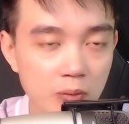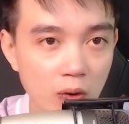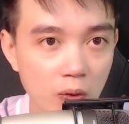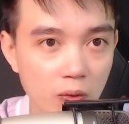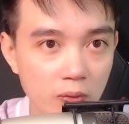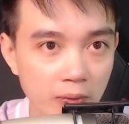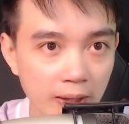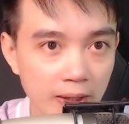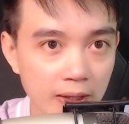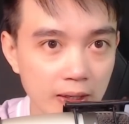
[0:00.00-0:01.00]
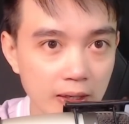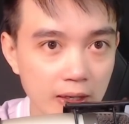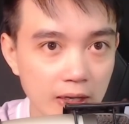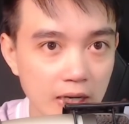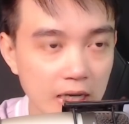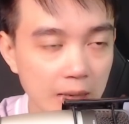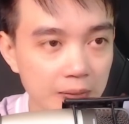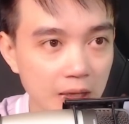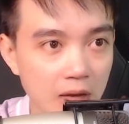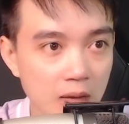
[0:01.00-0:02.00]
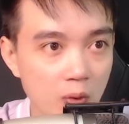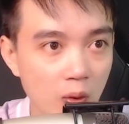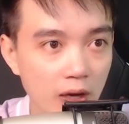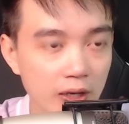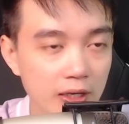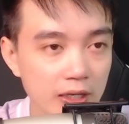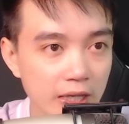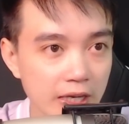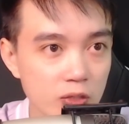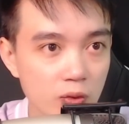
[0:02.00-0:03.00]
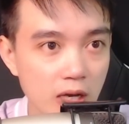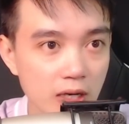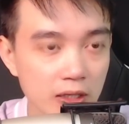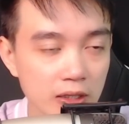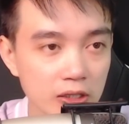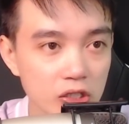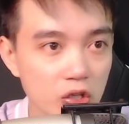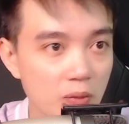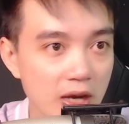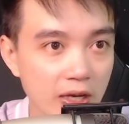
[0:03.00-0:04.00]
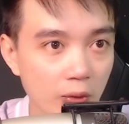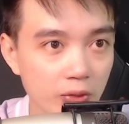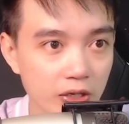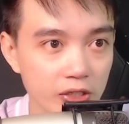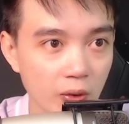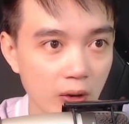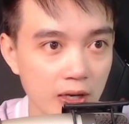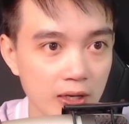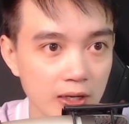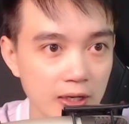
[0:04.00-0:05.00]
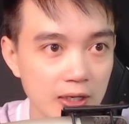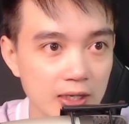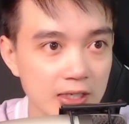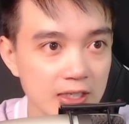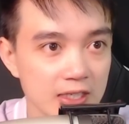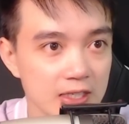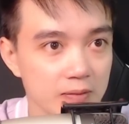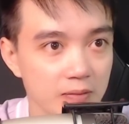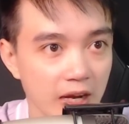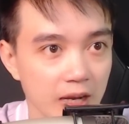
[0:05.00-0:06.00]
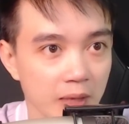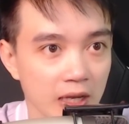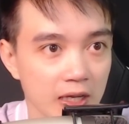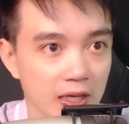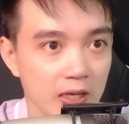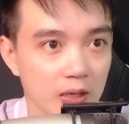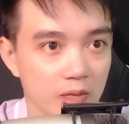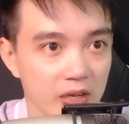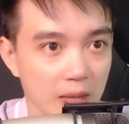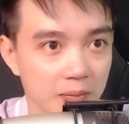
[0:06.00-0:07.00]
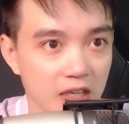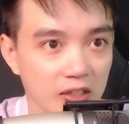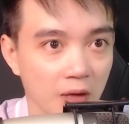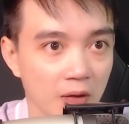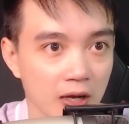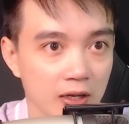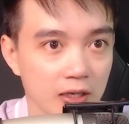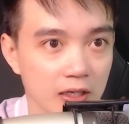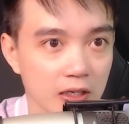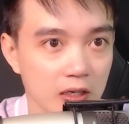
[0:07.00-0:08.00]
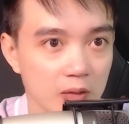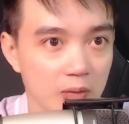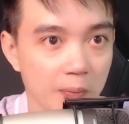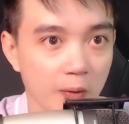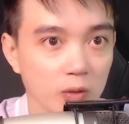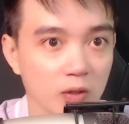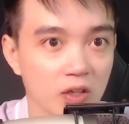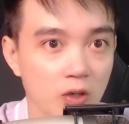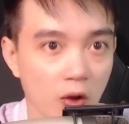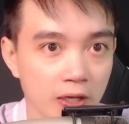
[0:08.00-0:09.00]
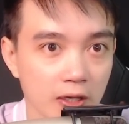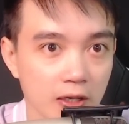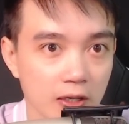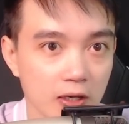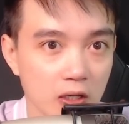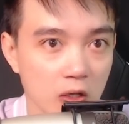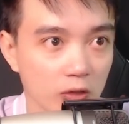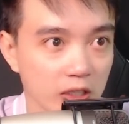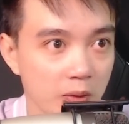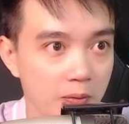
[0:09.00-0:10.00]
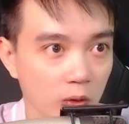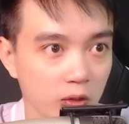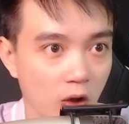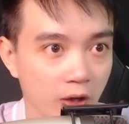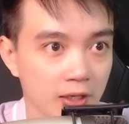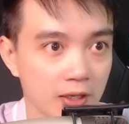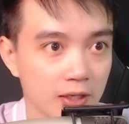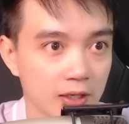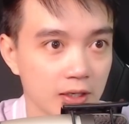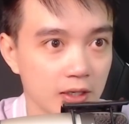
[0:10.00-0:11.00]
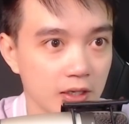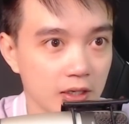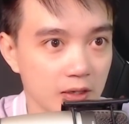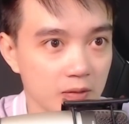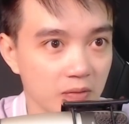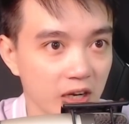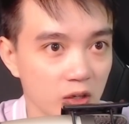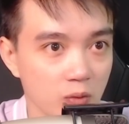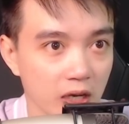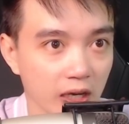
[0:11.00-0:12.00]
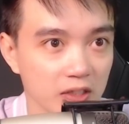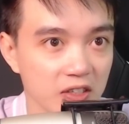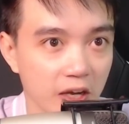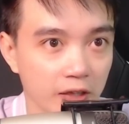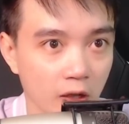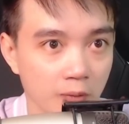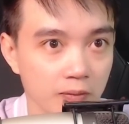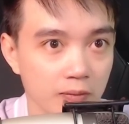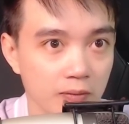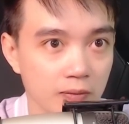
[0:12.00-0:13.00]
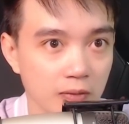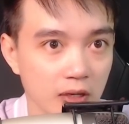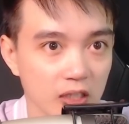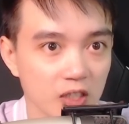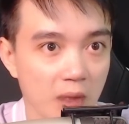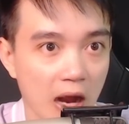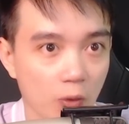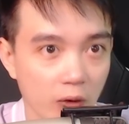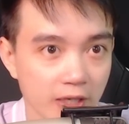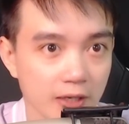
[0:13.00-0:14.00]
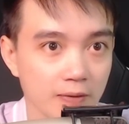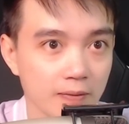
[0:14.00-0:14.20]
buồn ngủ của mình, cầm theo lá bùa nhảy xuống đất rồi bắt đầu chửi rủa. Mẹ mày, mày dám giết tao hả? Bóp cổ tao thử coi. Ngon thì bóp cổ thử coi. Mày đúng là cái thứ ghê tởm, cái thứ ma quỷ.